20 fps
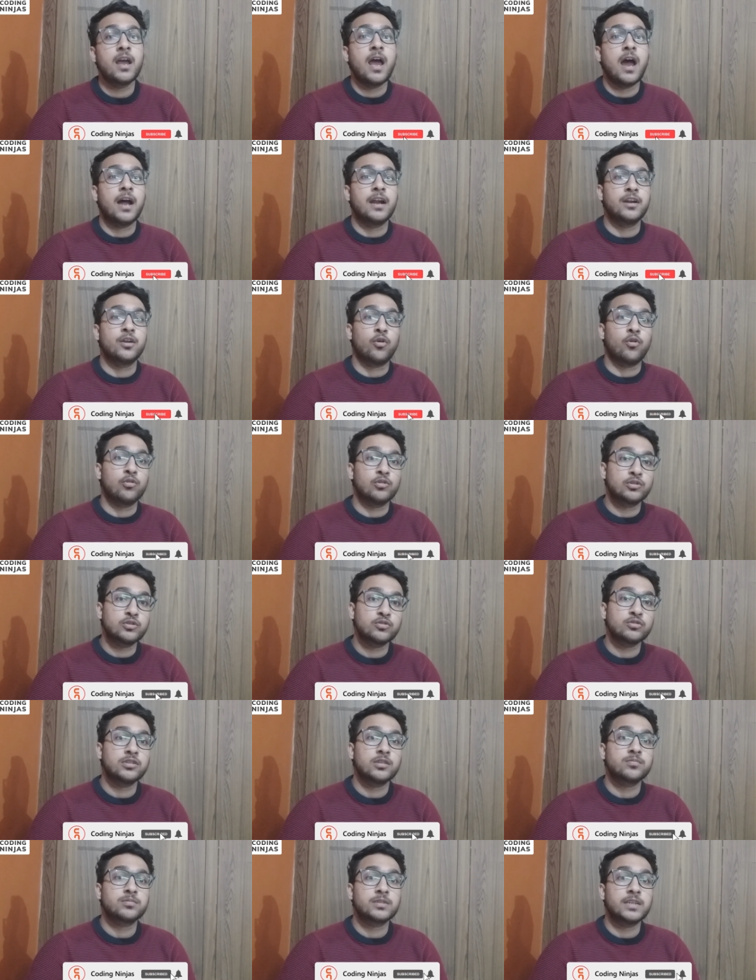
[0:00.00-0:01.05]
एंड ऑल्सो
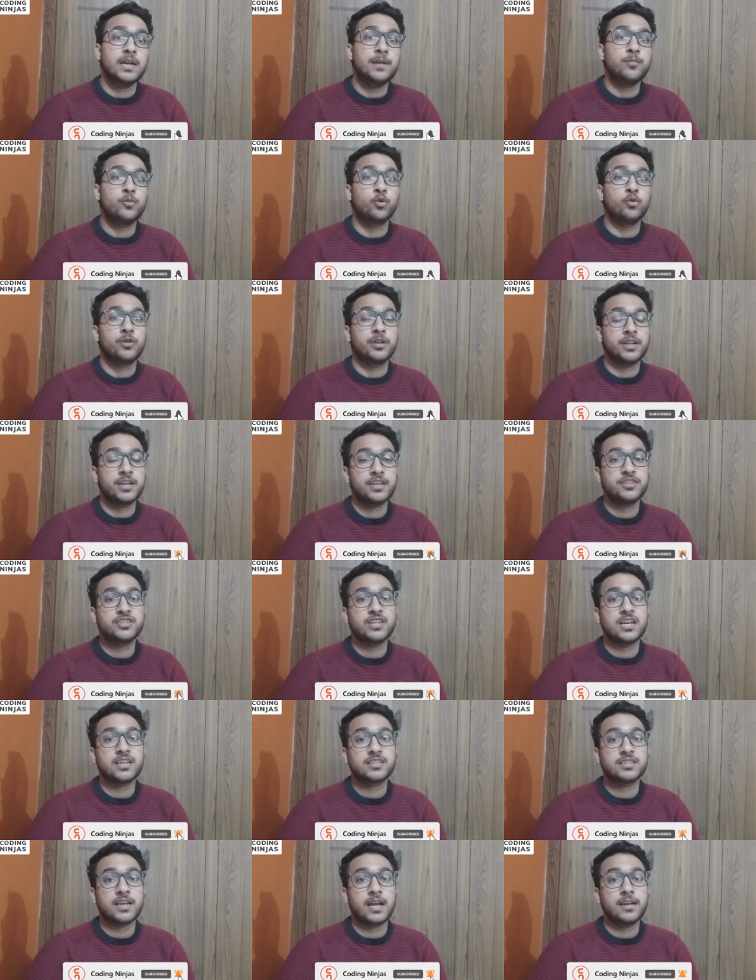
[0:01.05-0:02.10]
सब्सक्राइब कोडिंग
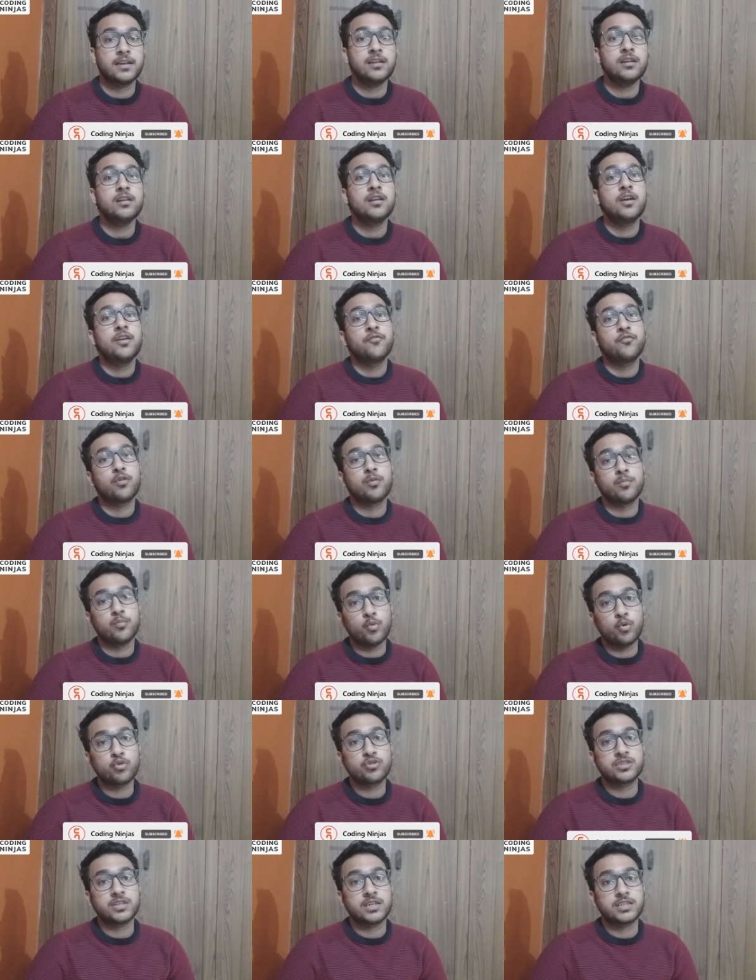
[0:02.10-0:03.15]
निंजास चैनल फॉर
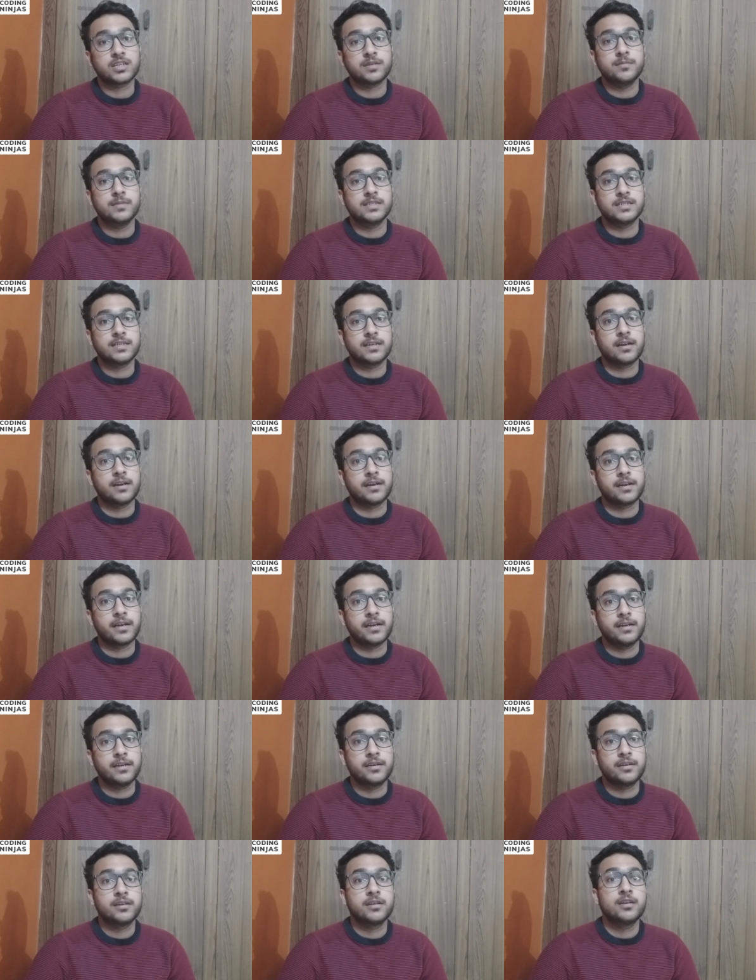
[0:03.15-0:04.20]
मोर सच अमेजिंग
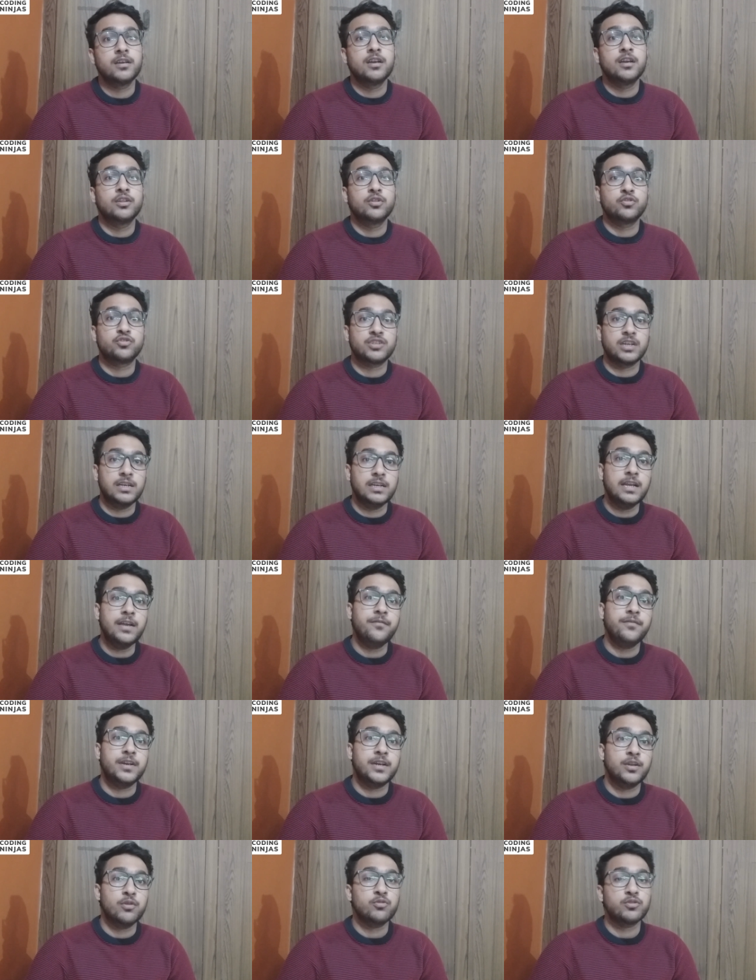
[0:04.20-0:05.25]
कंटेंट तो चलिए
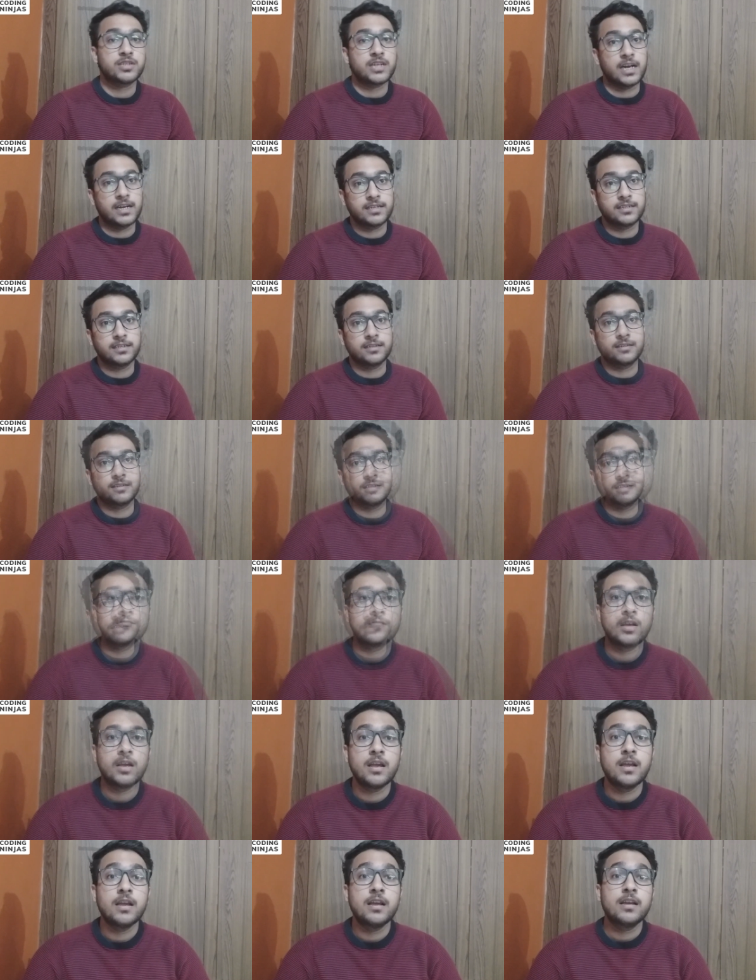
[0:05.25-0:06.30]
वीडियो स्टार्ट करते
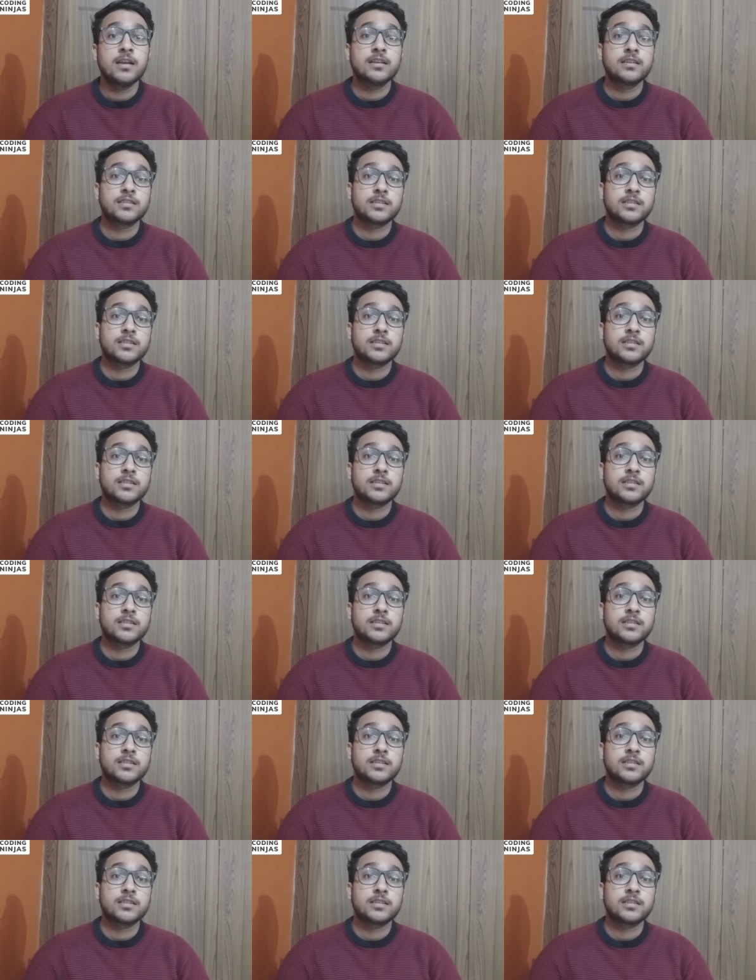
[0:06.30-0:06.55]
हैं